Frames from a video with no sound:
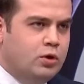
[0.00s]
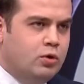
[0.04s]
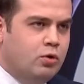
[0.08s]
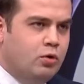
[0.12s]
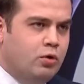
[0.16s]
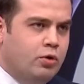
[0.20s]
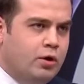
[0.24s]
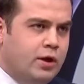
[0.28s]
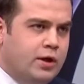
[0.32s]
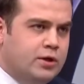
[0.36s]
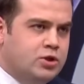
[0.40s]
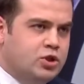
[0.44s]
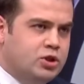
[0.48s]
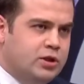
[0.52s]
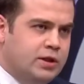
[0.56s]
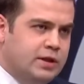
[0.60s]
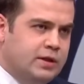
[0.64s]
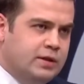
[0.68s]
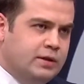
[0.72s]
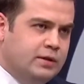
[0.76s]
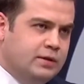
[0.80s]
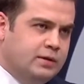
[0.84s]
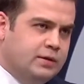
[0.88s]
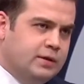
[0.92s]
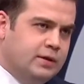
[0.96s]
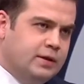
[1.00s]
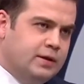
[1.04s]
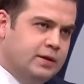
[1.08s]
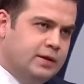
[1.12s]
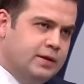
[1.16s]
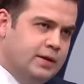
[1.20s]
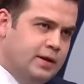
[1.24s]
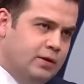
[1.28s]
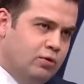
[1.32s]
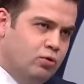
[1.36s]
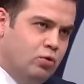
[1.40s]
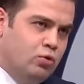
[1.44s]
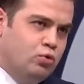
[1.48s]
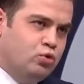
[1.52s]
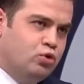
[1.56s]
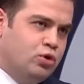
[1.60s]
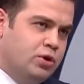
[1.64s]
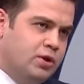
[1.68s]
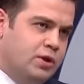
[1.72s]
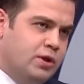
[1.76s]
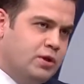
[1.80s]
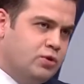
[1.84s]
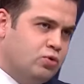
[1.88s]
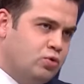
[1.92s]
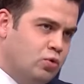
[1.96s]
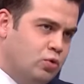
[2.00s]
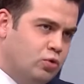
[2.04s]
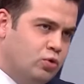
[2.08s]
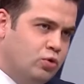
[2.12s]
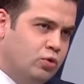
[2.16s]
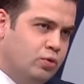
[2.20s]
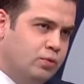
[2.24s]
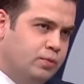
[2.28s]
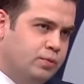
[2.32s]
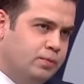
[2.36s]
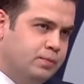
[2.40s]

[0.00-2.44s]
Öğrencilerin e, geri dönüşleri nasıl oldu?